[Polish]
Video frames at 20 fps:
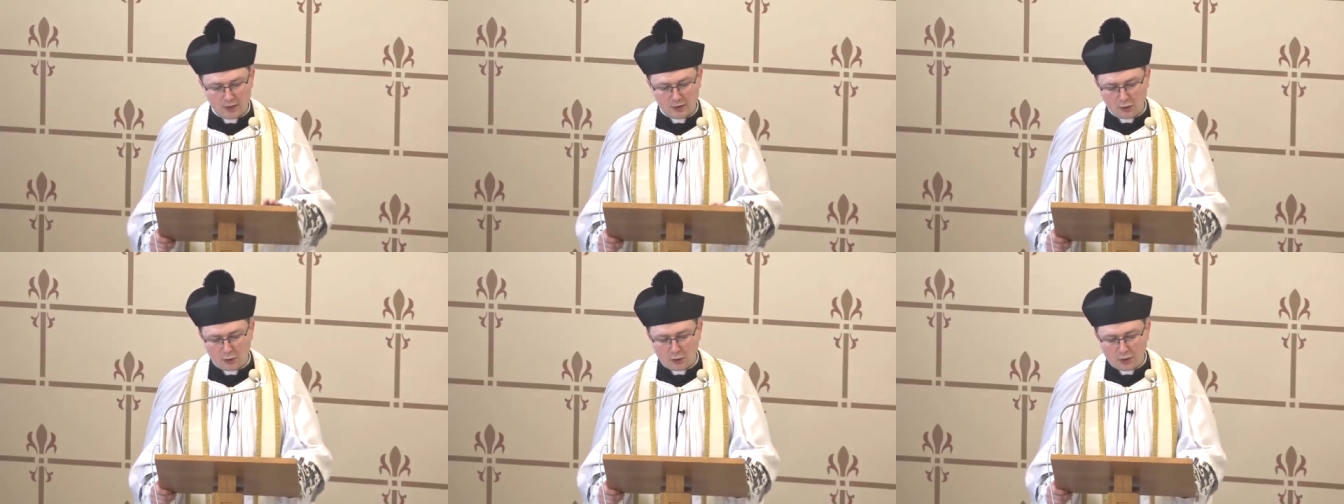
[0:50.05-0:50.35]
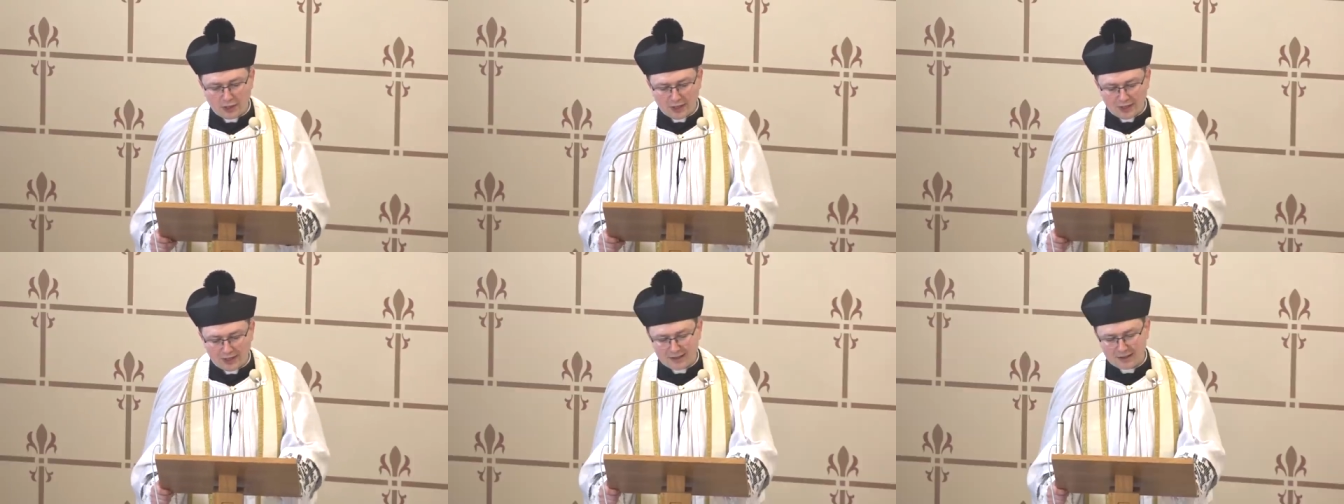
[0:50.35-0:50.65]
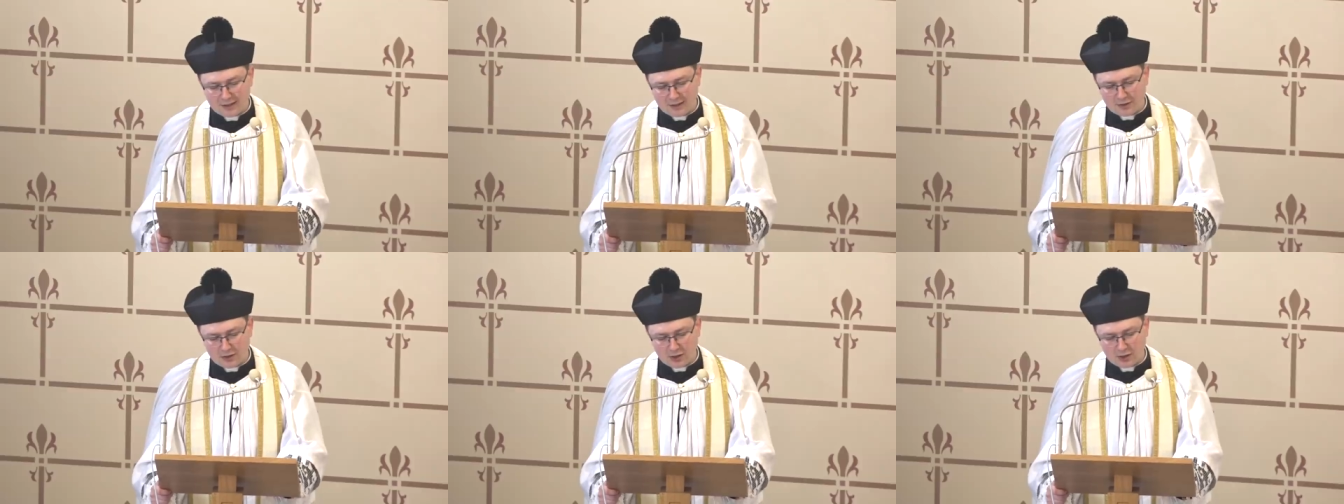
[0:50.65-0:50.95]

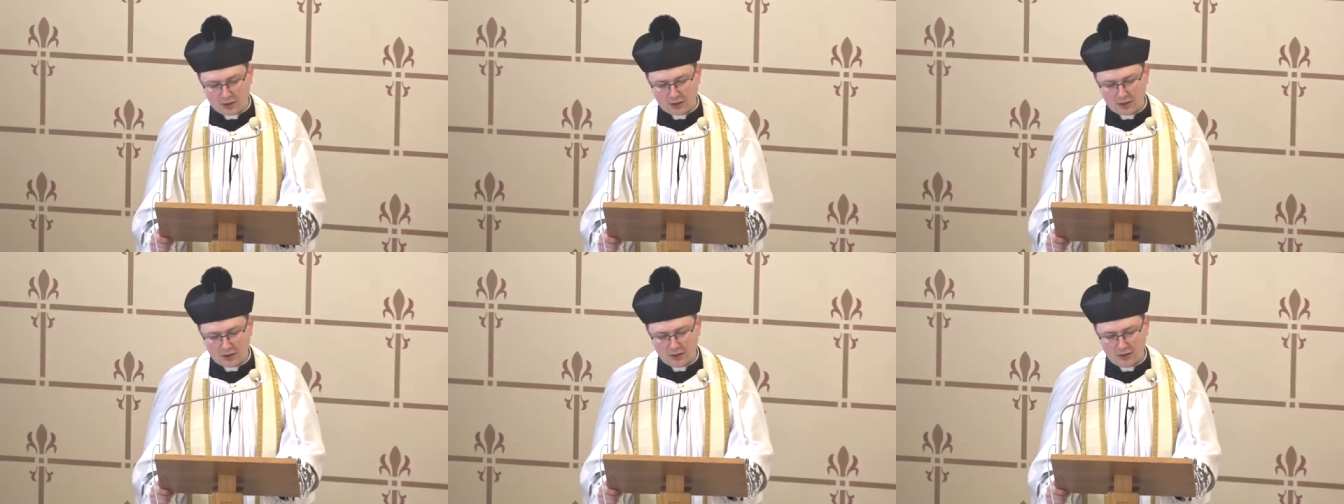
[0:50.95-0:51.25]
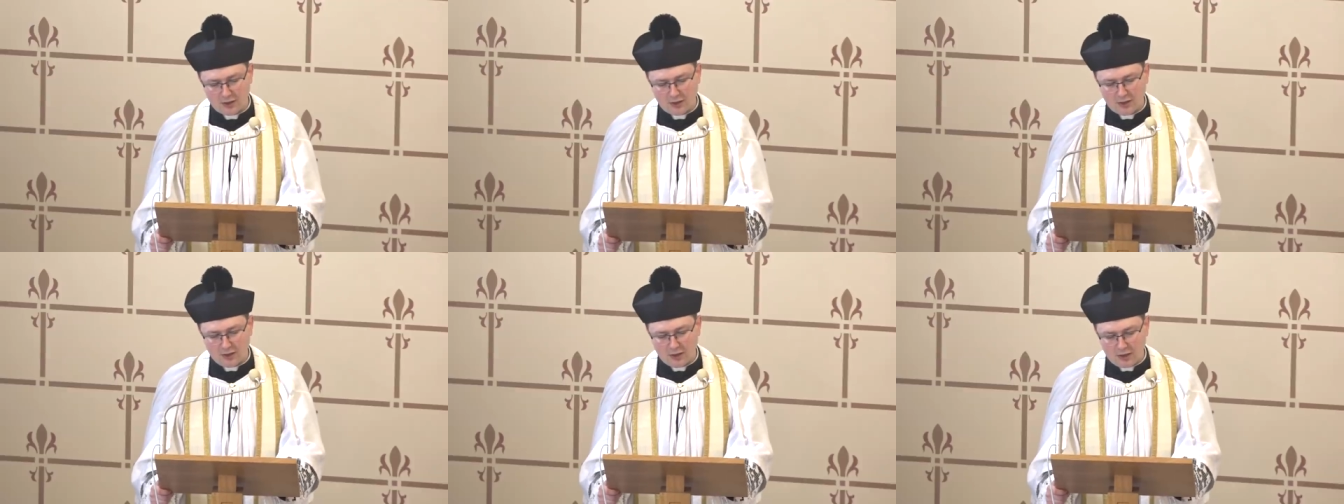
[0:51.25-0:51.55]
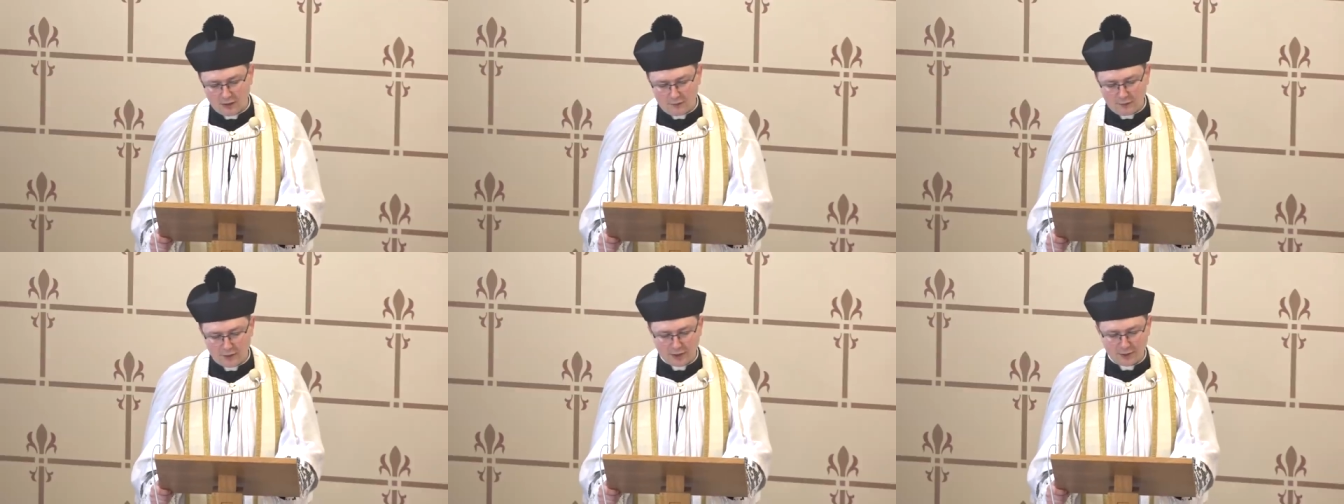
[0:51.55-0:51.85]
konkretnych
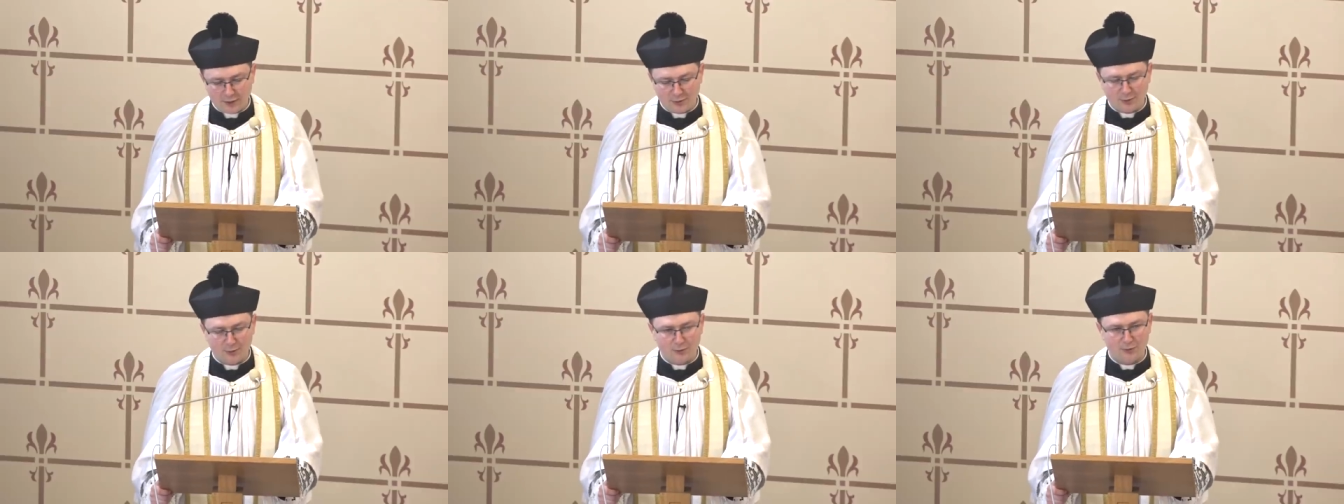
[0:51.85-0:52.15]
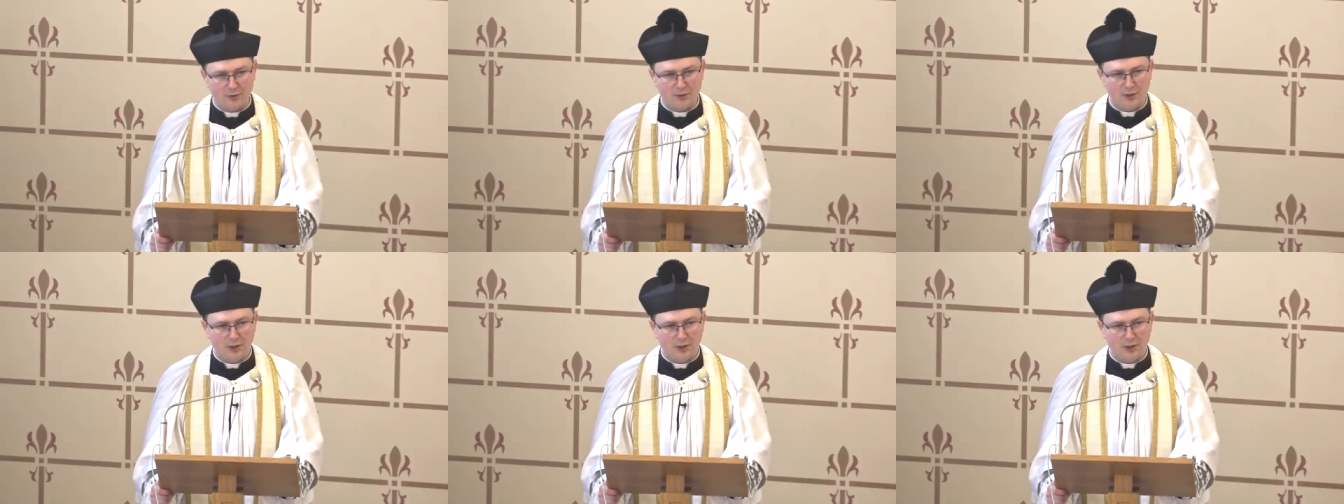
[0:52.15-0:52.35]
efektów.